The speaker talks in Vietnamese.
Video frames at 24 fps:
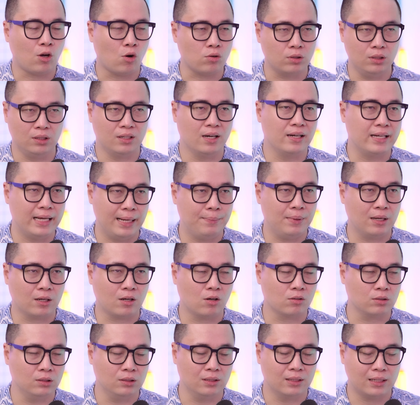con đường khởi nghiệp là
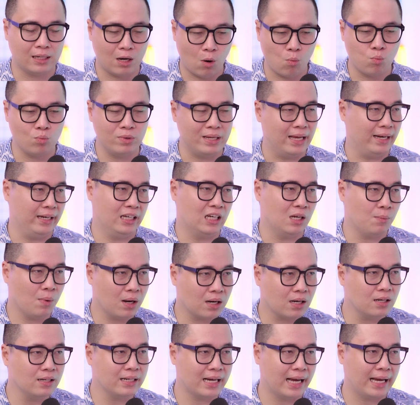con đường không dành cho bất
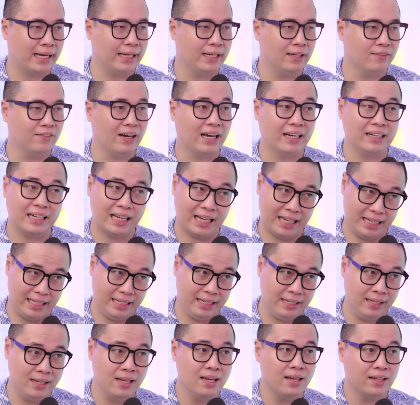cứ ai anh
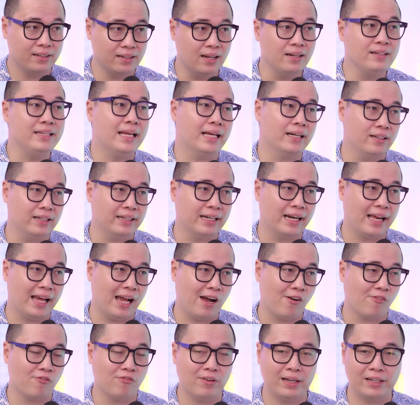hay đến giảng đường đại
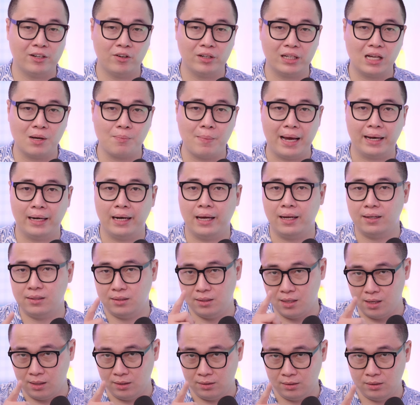học và nói các bạn là
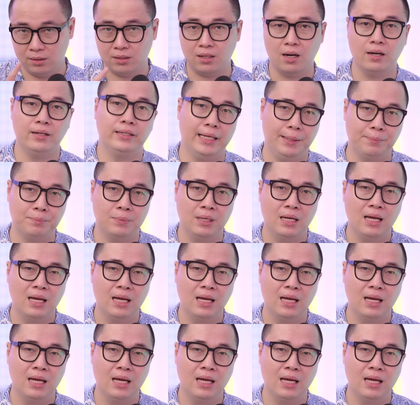đừng khởi nghiệp